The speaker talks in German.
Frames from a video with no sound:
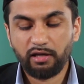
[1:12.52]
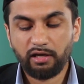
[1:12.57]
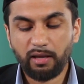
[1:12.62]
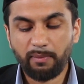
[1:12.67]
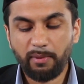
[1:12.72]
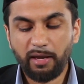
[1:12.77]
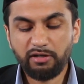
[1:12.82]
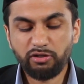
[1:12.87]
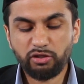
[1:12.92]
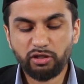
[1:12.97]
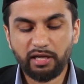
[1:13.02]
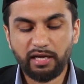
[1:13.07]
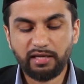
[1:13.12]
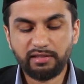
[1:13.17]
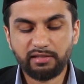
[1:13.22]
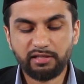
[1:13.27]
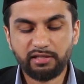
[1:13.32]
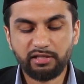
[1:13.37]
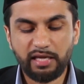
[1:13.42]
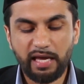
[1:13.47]
Der Mensch kann
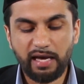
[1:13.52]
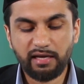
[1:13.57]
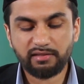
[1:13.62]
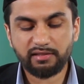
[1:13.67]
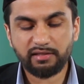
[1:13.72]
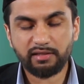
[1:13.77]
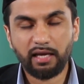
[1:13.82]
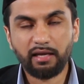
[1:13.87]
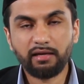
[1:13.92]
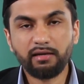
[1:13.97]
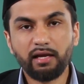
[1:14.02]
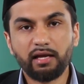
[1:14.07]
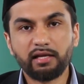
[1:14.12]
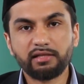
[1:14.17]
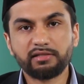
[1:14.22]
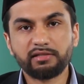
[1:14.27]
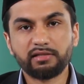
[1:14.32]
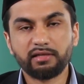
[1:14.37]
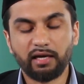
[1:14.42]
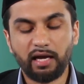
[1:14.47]
sich erst dann
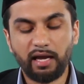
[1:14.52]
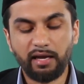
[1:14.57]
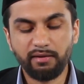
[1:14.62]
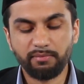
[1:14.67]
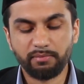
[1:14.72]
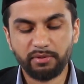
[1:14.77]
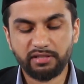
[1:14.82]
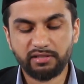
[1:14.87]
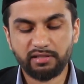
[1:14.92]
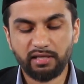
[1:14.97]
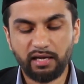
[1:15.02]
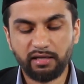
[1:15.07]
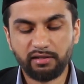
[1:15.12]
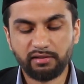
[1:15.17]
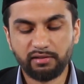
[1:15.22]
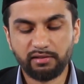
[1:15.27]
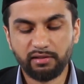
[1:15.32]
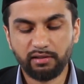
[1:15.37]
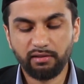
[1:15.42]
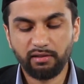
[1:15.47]
als rein
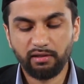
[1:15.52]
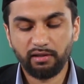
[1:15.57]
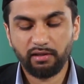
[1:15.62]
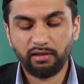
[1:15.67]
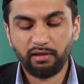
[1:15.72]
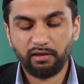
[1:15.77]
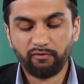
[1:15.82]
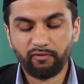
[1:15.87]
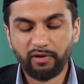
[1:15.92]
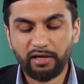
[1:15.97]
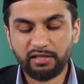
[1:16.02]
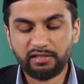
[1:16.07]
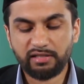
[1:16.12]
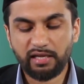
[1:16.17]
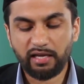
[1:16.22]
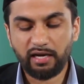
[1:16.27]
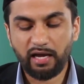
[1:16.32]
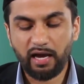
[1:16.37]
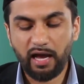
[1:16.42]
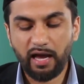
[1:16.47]
bezeichnen, wenn er
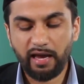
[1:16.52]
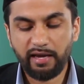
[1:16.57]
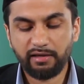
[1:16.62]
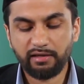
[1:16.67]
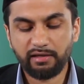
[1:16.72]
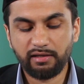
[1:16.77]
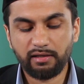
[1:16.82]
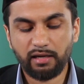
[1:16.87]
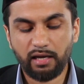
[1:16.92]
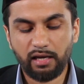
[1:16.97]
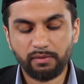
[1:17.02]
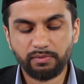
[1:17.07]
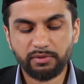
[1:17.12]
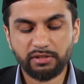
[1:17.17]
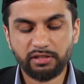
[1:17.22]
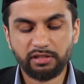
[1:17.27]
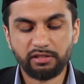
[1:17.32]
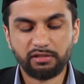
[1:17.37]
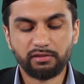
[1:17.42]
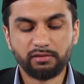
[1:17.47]
seine eigenen
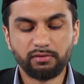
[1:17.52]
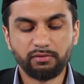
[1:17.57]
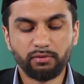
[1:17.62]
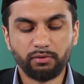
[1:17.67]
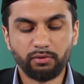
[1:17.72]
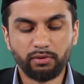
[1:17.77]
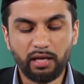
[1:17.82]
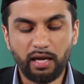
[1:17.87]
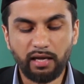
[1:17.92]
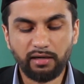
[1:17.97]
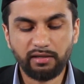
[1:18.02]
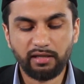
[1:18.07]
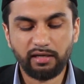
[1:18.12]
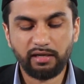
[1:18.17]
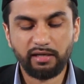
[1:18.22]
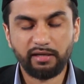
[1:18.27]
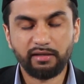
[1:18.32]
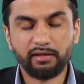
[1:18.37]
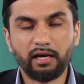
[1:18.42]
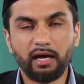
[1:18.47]
Absichten und
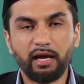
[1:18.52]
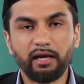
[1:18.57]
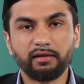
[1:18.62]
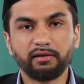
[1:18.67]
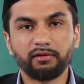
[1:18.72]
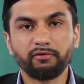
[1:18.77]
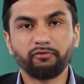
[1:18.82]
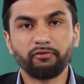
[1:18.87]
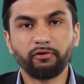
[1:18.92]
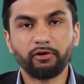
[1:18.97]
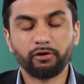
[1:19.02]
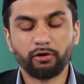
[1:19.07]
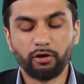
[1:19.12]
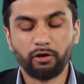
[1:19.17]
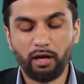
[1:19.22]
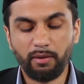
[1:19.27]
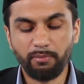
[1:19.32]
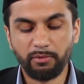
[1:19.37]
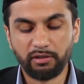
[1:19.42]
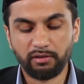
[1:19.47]
Angelegenheiten
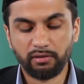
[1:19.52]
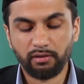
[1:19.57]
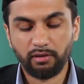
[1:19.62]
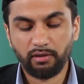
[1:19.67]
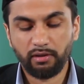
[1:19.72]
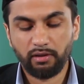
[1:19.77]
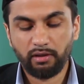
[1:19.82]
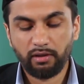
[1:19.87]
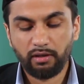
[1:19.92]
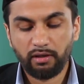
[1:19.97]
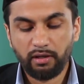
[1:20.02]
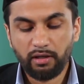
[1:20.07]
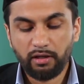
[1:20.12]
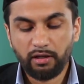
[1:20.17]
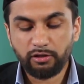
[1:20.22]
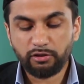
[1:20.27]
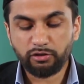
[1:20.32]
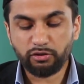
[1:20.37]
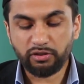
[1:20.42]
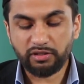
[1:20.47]
vollkommen
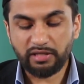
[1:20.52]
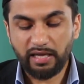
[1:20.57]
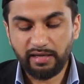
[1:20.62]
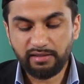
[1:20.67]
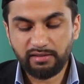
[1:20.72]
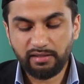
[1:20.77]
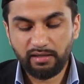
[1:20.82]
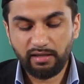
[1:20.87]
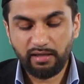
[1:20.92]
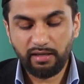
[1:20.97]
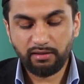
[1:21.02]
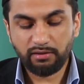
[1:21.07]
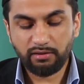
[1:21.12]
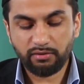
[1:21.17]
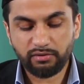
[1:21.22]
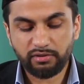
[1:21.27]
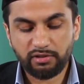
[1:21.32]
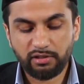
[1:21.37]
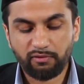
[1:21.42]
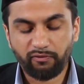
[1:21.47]
zur Seite legt
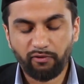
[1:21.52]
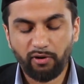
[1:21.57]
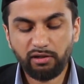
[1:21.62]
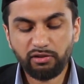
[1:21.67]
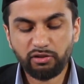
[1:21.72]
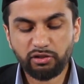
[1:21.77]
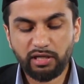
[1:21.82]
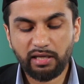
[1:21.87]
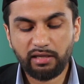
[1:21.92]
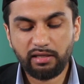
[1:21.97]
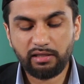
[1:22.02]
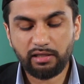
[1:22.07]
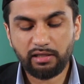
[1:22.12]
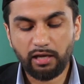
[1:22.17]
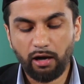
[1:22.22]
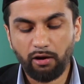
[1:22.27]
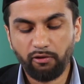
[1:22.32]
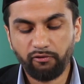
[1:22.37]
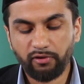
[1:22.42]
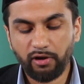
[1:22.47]
und sich vollständig
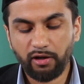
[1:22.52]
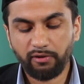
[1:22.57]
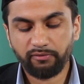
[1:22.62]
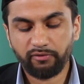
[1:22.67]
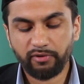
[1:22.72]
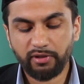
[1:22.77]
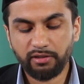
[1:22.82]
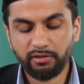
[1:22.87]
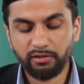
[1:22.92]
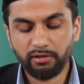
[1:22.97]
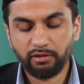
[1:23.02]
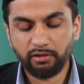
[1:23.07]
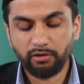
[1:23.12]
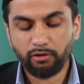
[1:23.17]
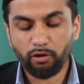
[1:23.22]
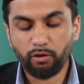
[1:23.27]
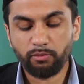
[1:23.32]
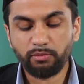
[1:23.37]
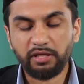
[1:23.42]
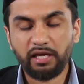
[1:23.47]
aufopfert,
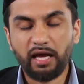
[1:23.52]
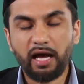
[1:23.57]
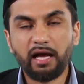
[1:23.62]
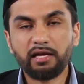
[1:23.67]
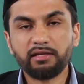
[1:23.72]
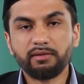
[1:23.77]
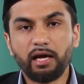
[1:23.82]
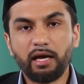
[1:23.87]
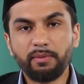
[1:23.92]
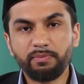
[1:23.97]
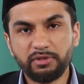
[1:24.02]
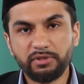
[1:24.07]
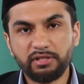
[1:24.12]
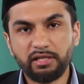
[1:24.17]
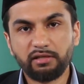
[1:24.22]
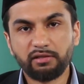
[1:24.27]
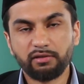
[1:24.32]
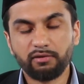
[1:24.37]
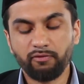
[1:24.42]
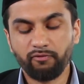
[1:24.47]
um die
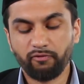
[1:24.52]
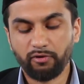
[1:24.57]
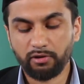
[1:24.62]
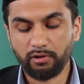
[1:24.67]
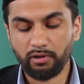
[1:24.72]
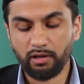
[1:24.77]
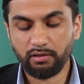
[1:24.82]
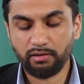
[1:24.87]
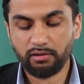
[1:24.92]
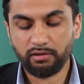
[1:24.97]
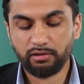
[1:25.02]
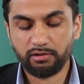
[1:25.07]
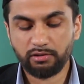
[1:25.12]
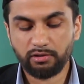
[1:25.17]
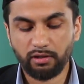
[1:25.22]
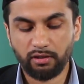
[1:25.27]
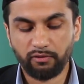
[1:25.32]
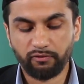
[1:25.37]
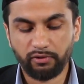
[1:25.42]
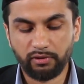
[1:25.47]
Absichten von Gott zu
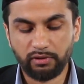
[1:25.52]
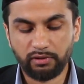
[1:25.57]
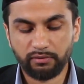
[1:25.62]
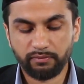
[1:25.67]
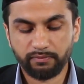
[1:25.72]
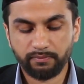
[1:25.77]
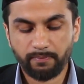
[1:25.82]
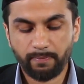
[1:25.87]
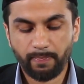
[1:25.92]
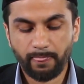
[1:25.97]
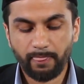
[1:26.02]
erfüllen